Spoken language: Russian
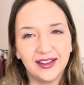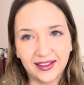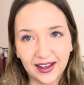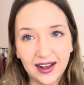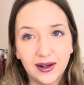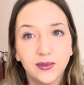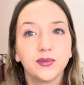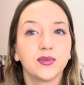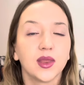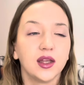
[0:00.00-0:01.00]
я
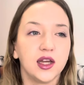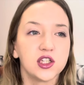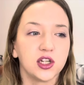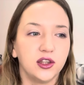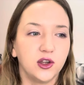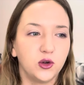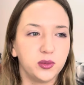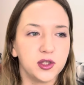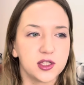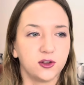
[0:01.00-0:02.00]
наша
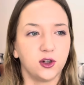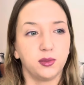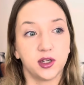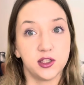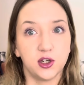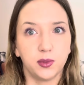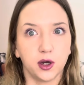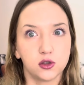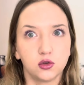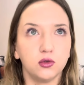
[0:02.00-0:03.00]
одногруппница, которая проходила
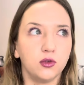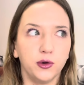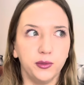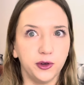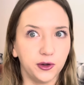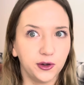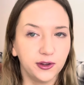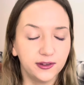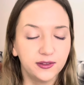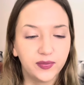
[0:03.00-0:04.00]
практику в
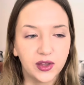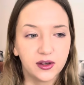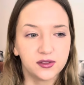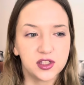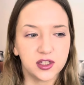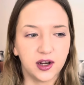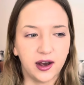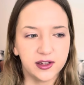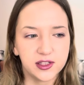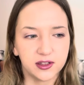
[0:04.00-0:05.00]
Америке, в
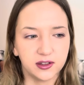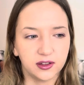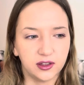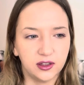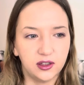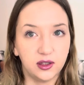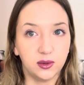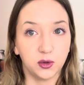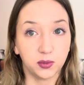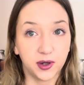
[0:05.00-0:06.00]
Техасе, и
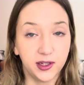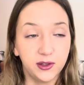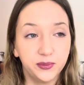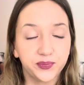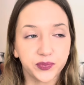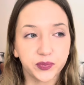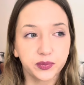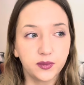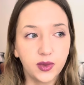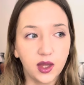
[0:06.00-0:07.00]
мой парень.
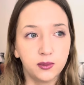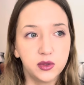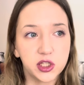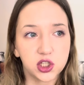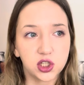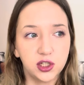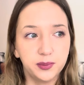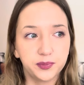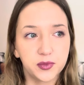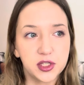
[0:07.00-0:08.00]
Мы
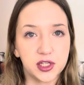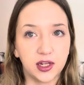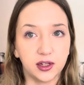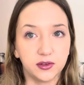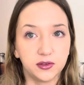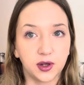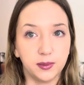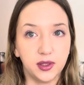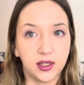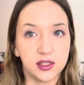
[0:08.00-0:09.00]
зашли, сели в
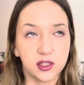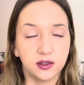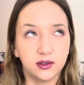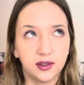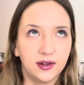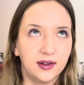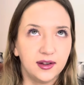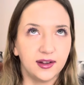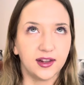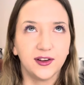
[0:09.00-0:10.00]
кабинетик
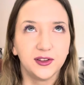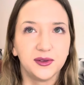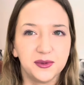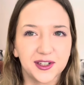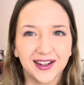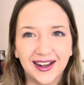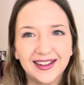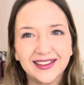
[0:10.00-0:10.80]
главного мужика.